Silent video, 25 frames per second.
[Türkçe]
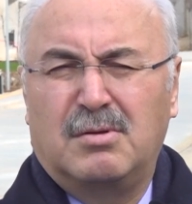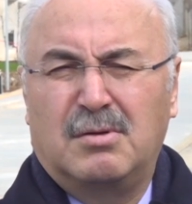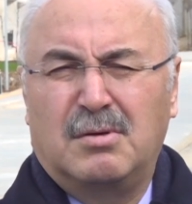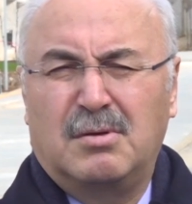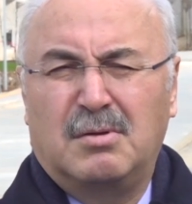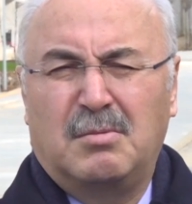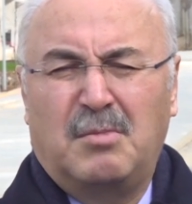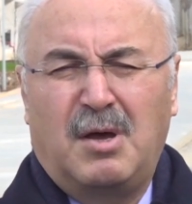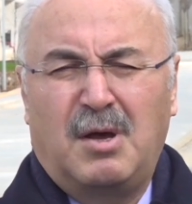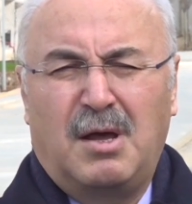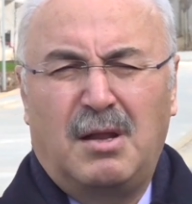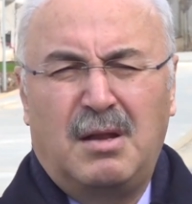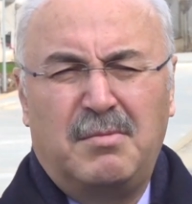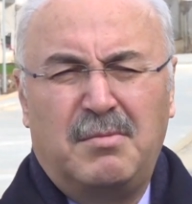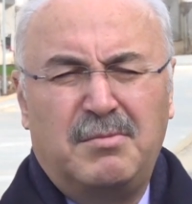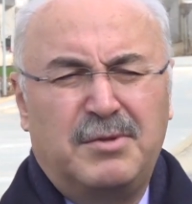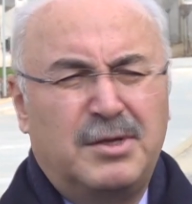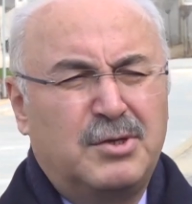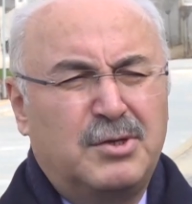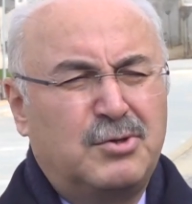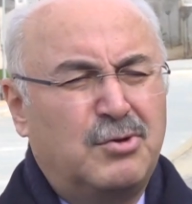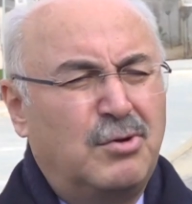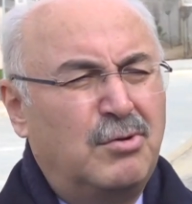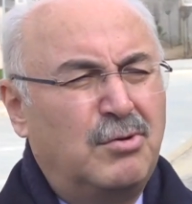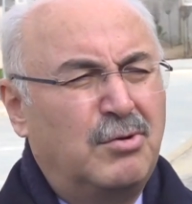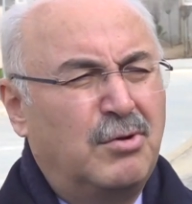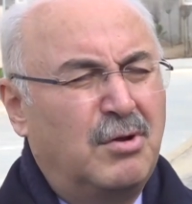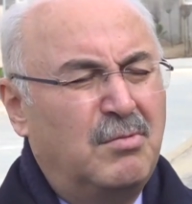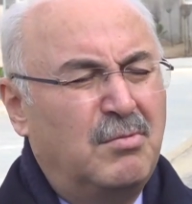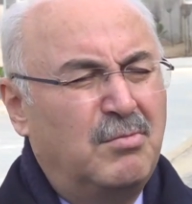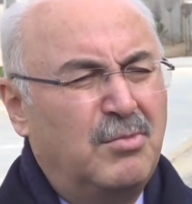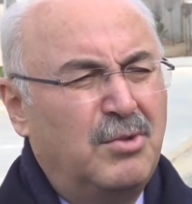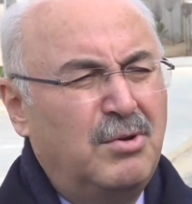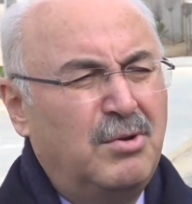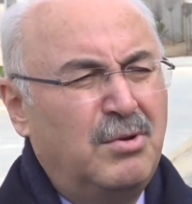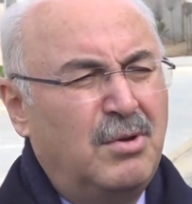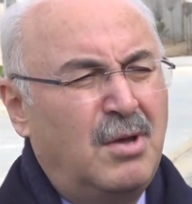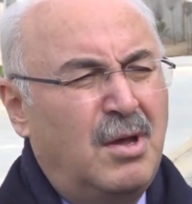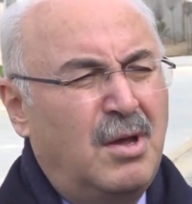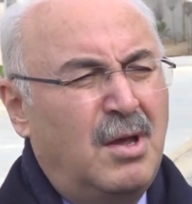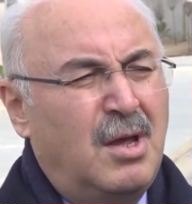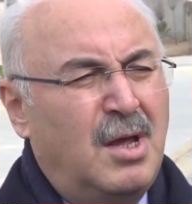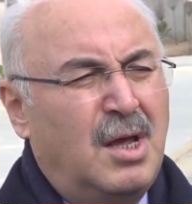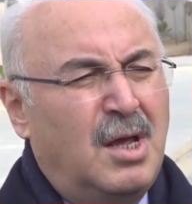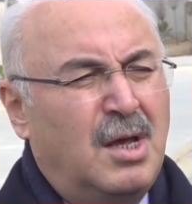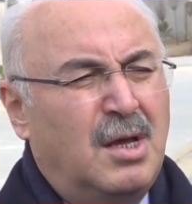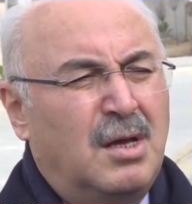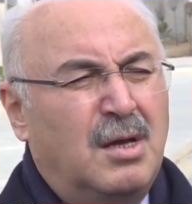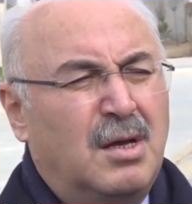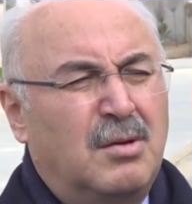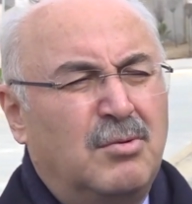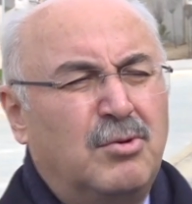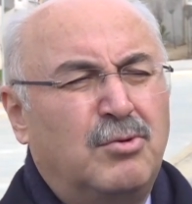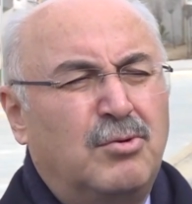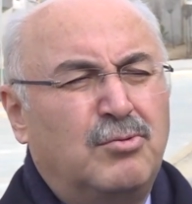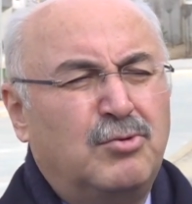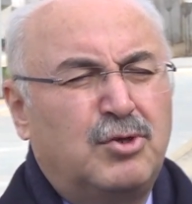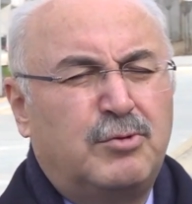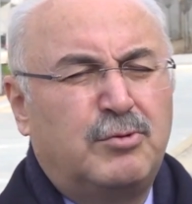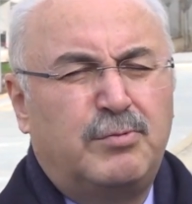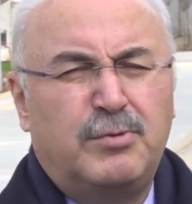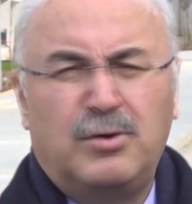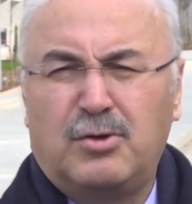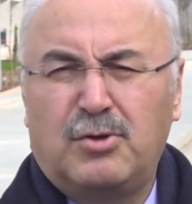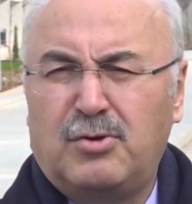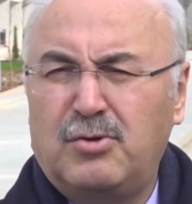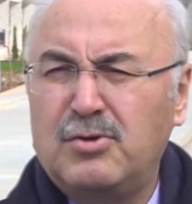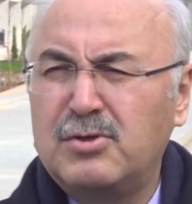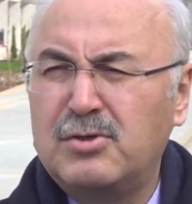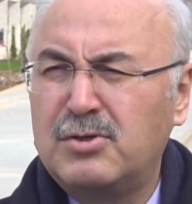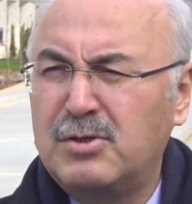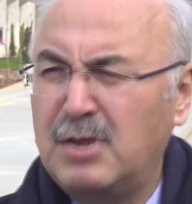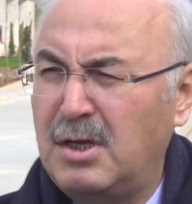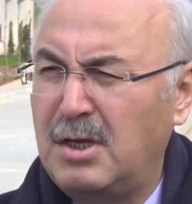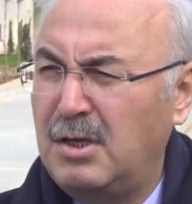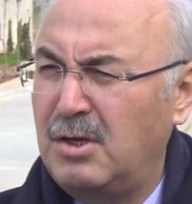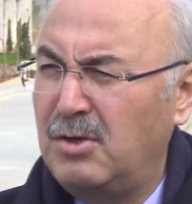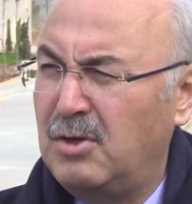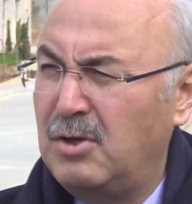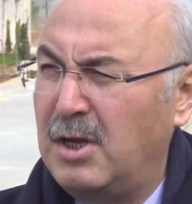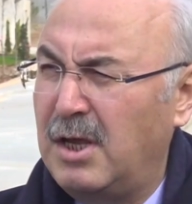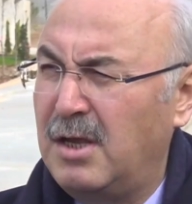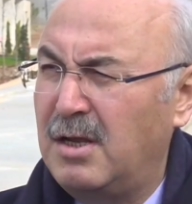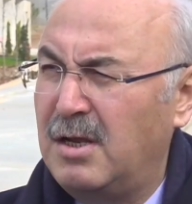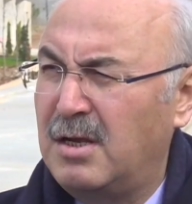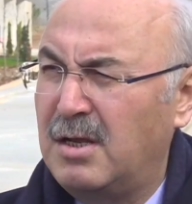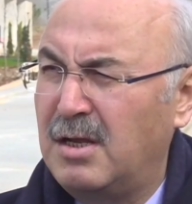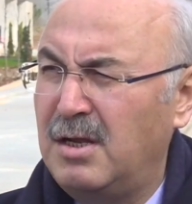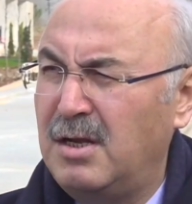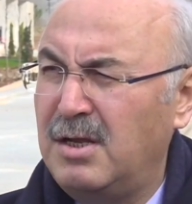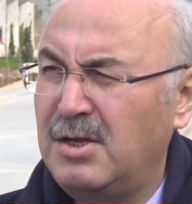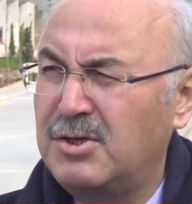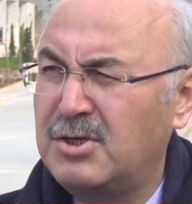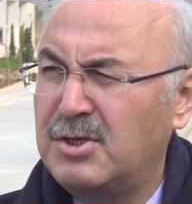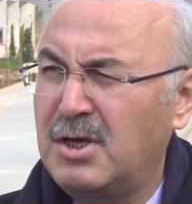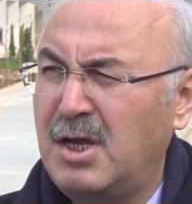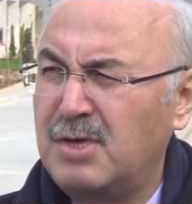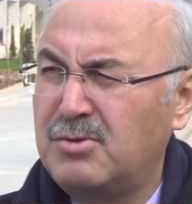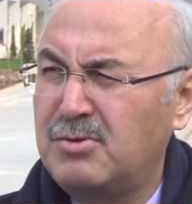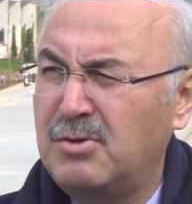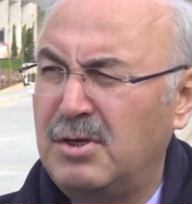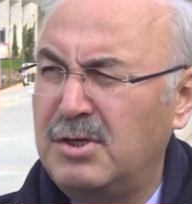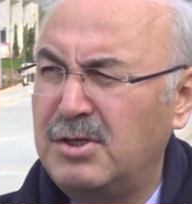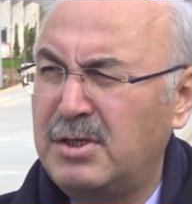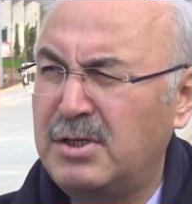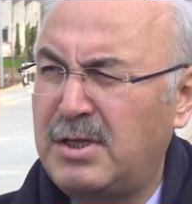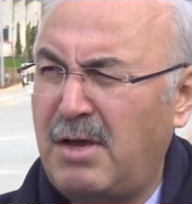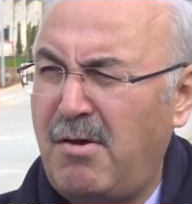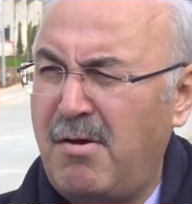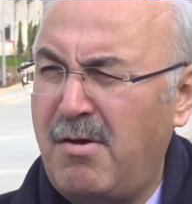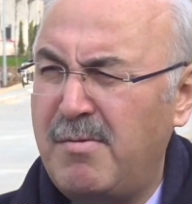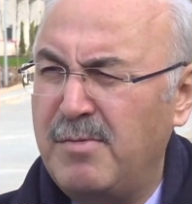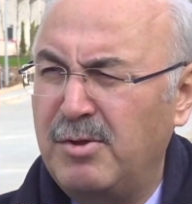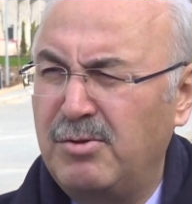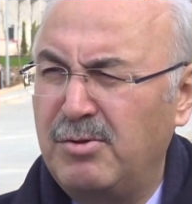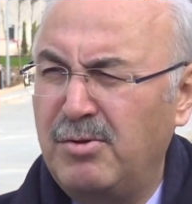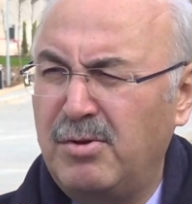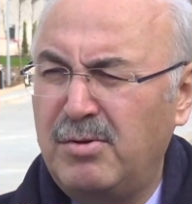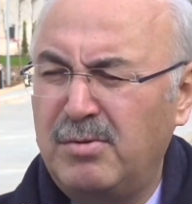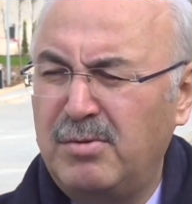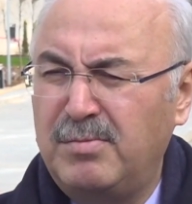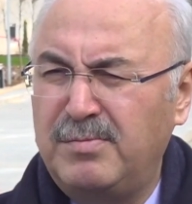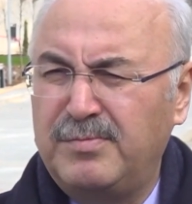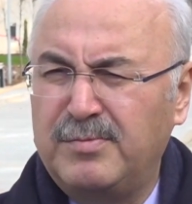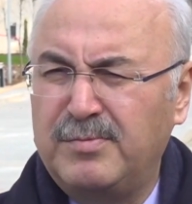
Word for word: bağlamında söylüyorum bunu. Bunun 3200 ile ilgili inşaat süreci devam ediyor.